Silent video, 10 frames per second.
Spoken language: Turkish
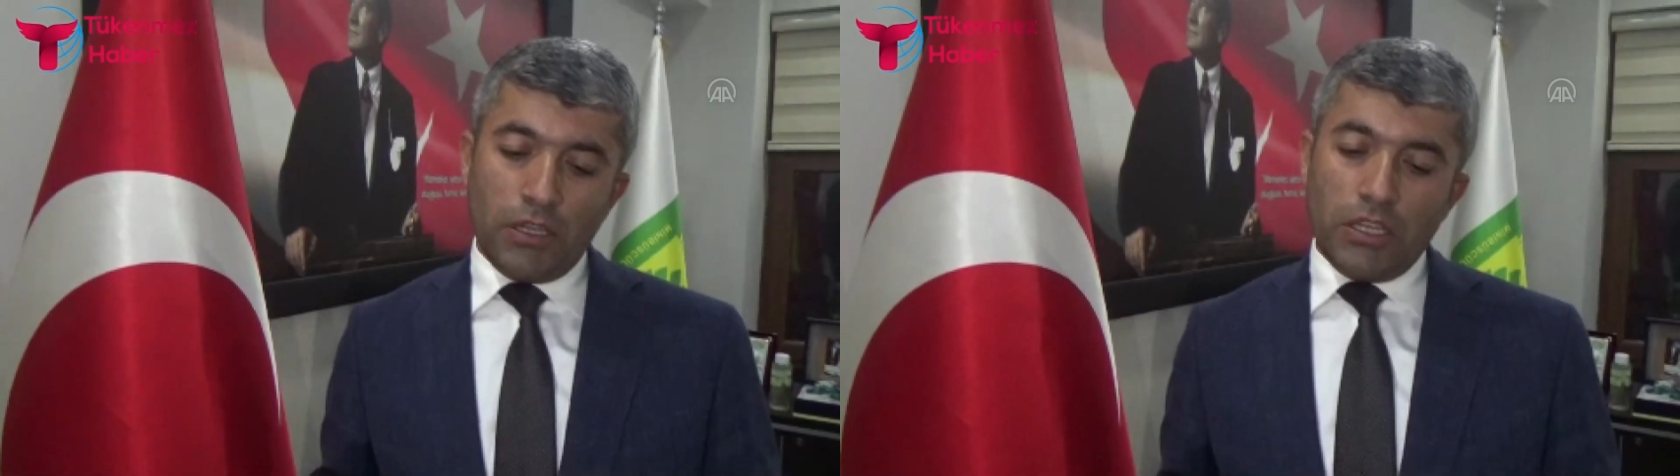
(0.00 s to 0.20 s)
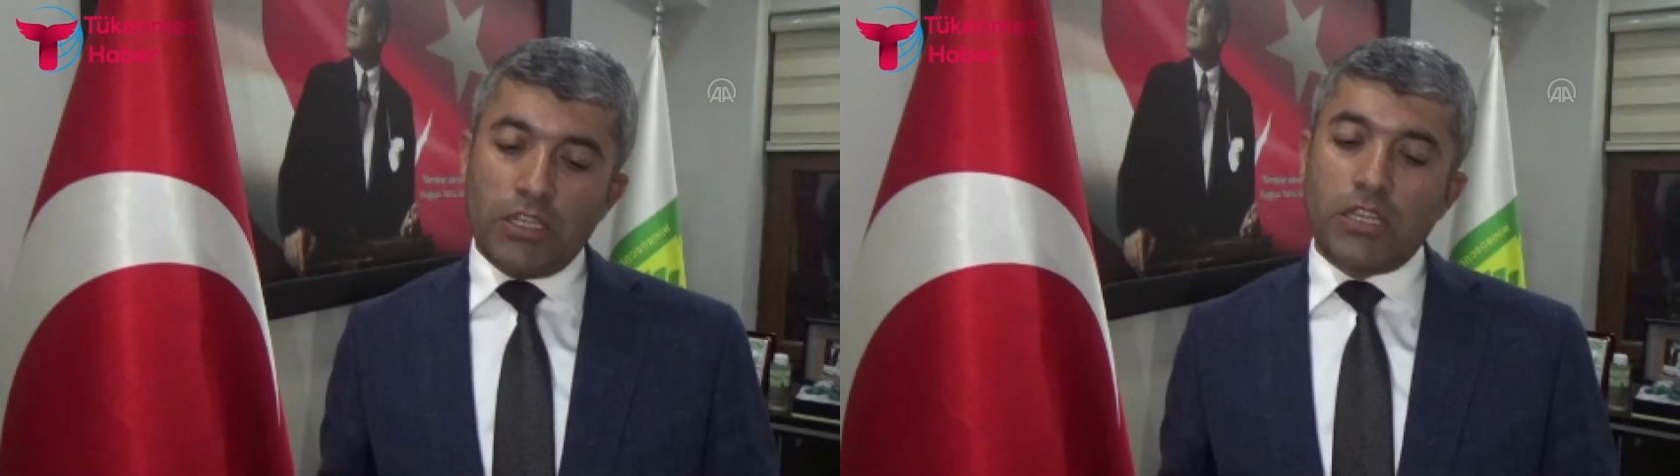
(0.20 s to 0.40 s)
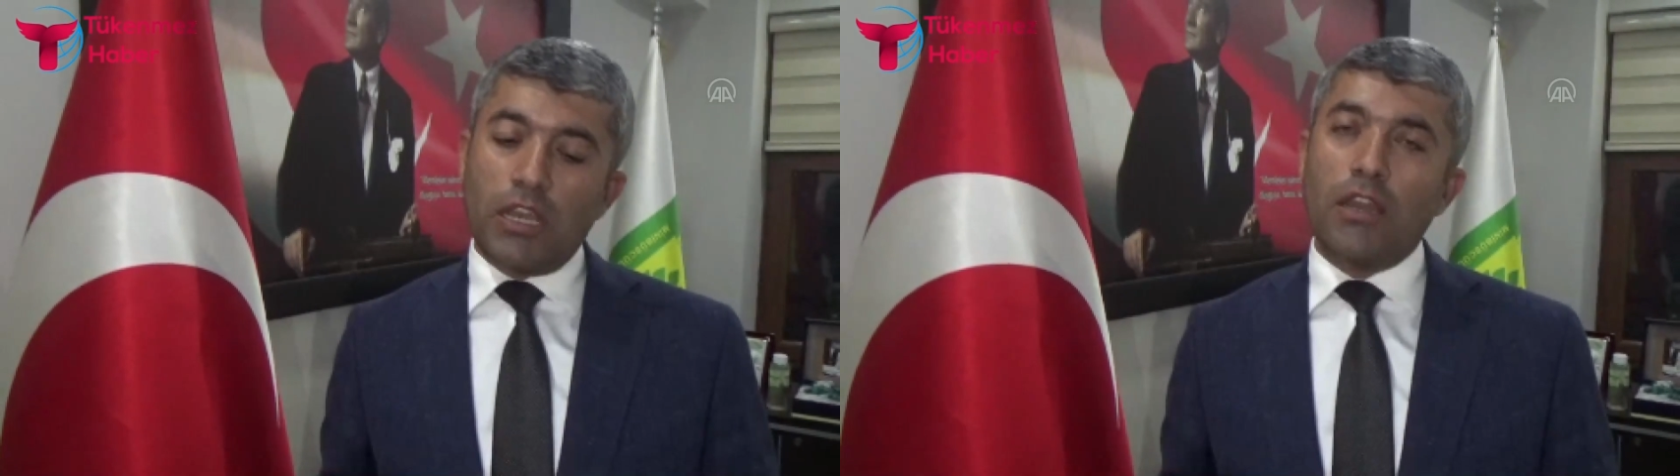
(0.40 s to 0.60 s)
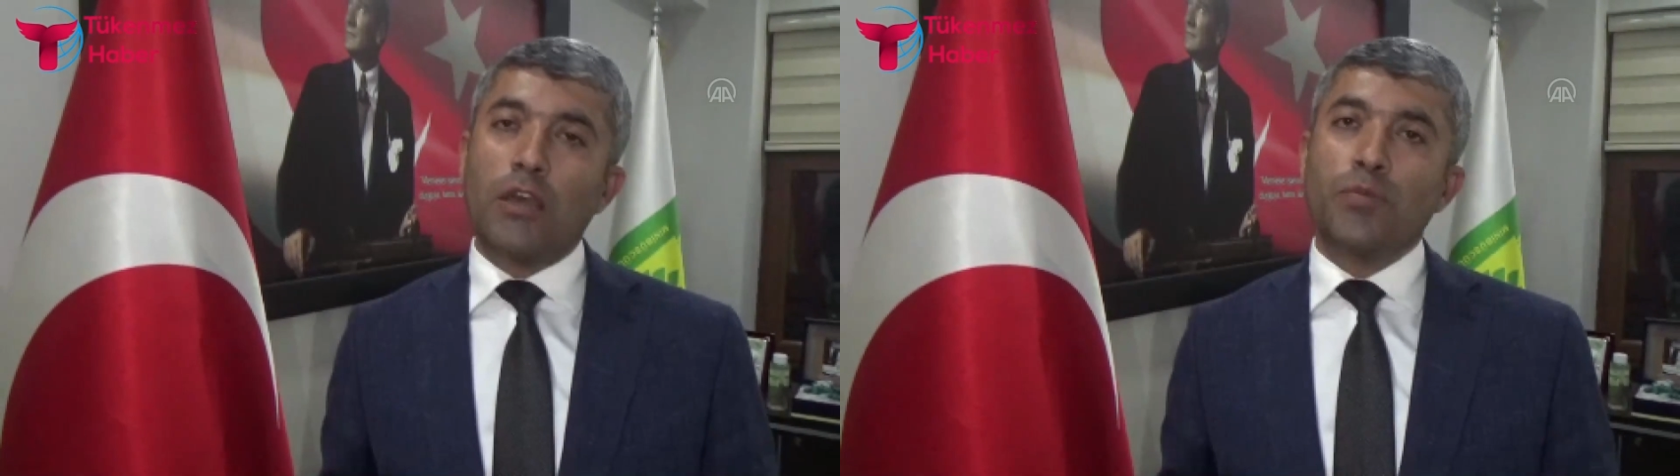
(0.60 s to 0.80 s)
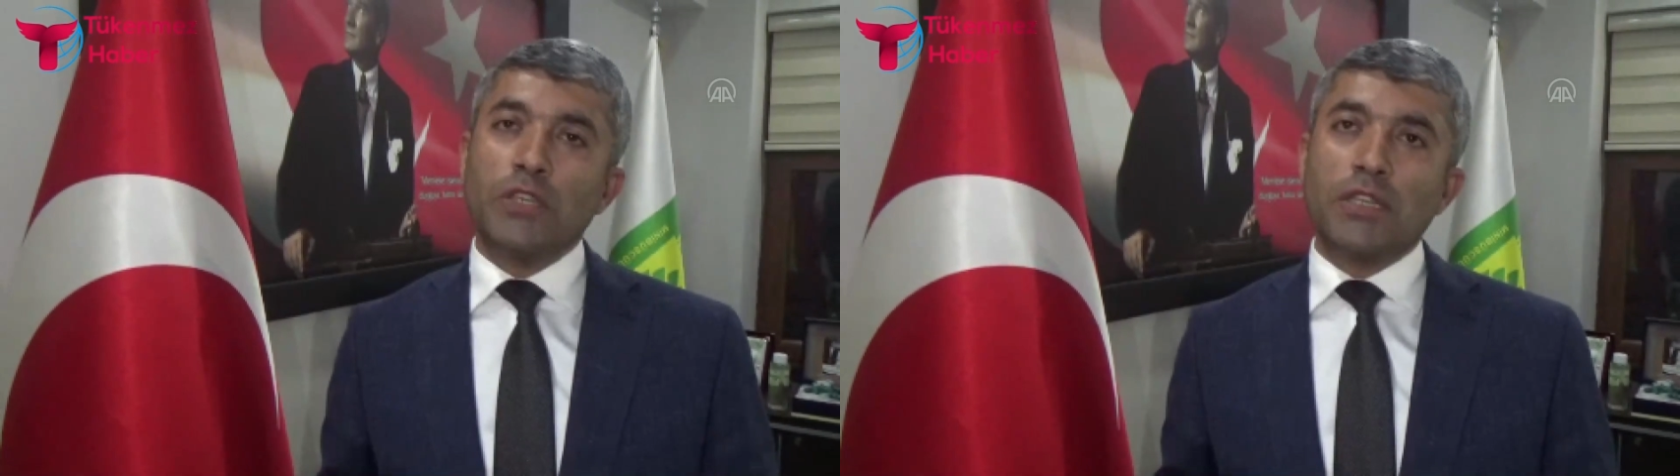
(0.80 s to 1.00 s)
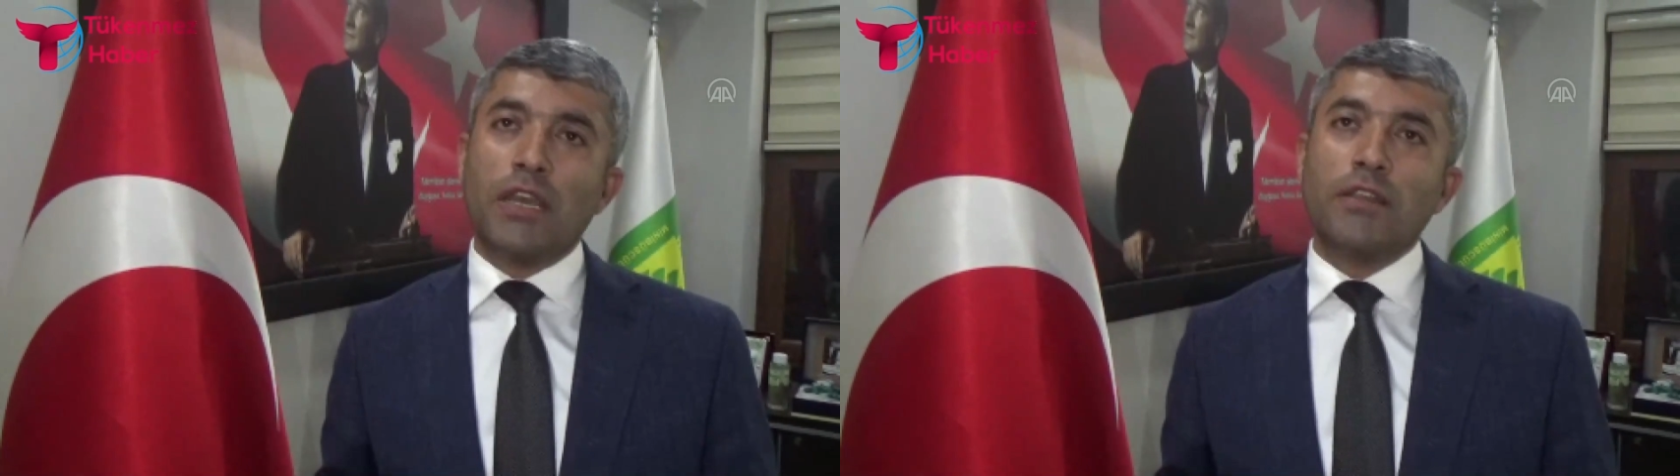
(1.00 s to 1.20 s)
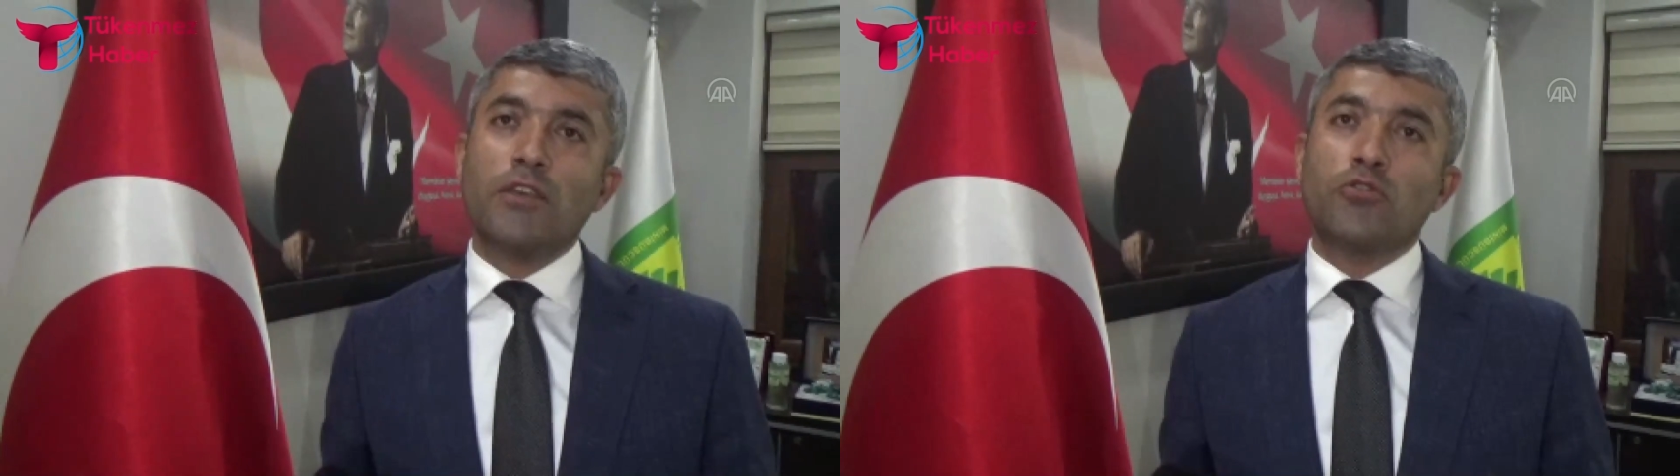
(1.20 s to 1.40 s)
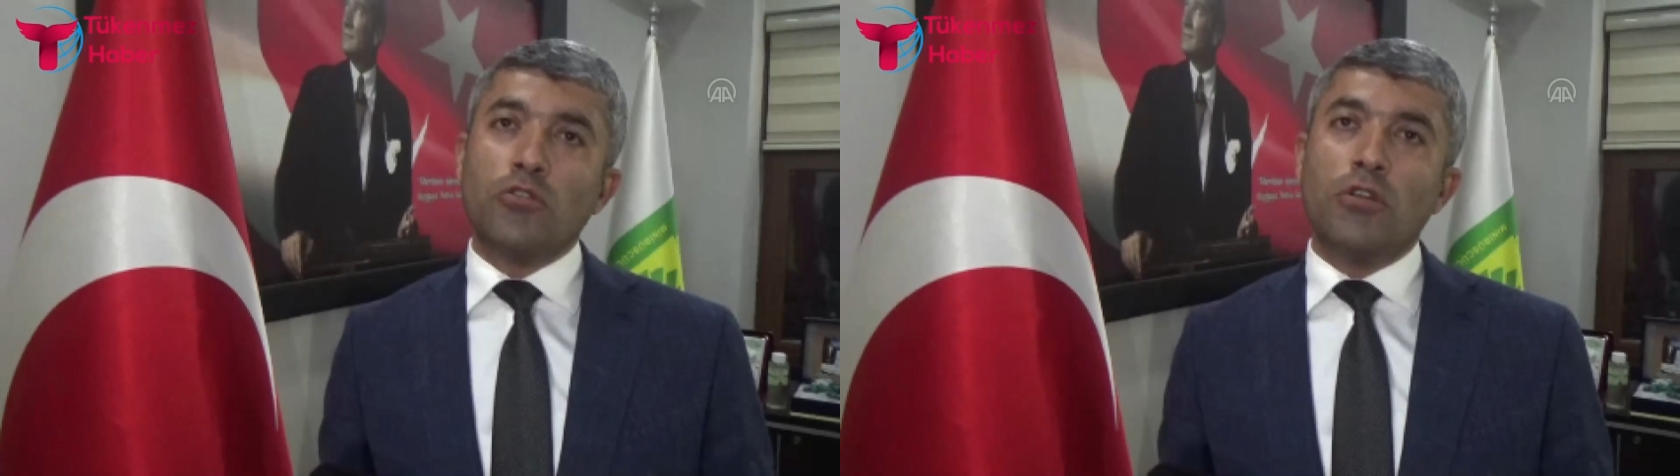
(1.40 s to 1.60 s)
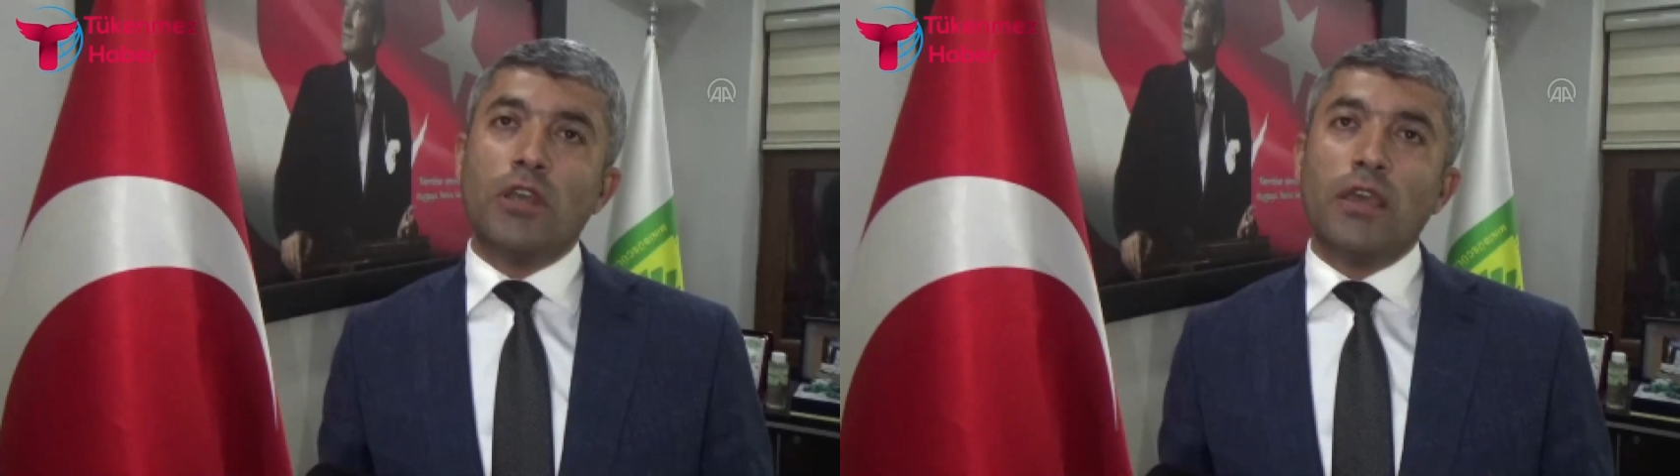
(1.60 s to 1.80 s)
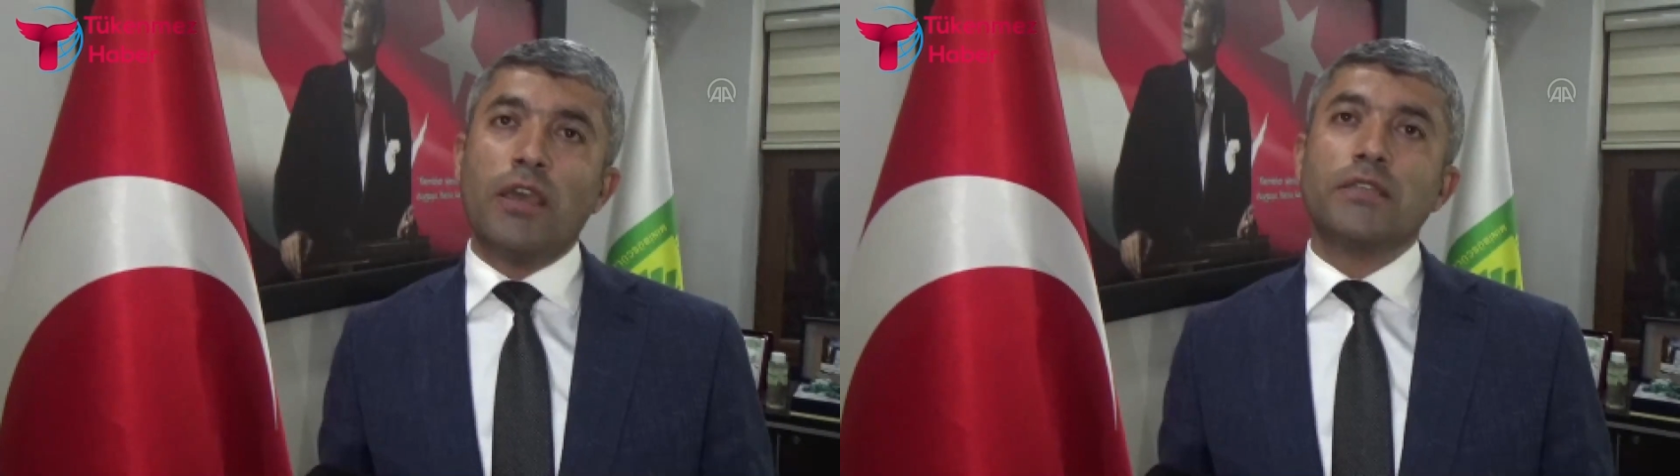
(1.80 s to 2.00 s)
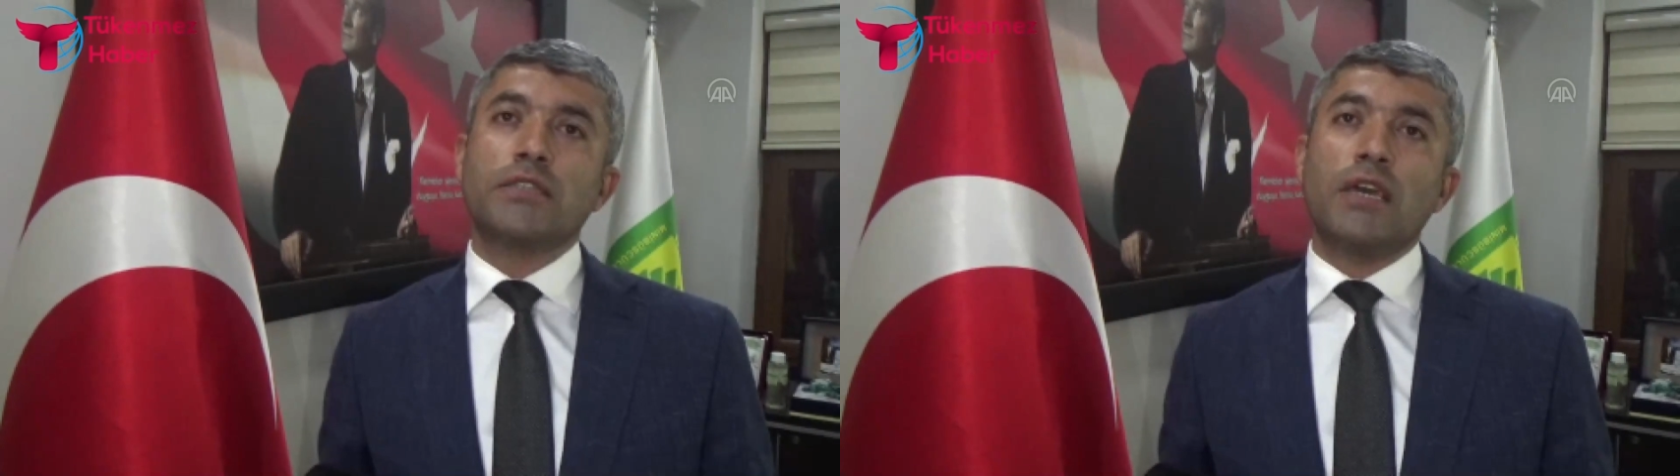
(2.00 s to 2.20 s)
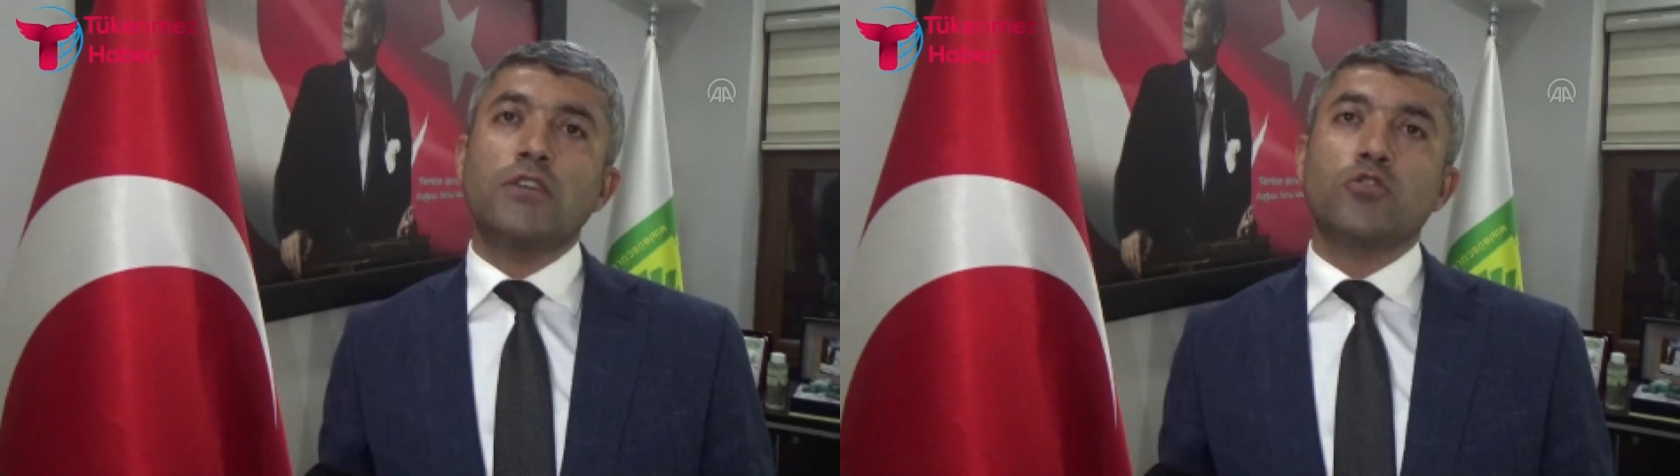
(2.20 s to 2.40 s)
İnşallah bizler de külliyeye Sayın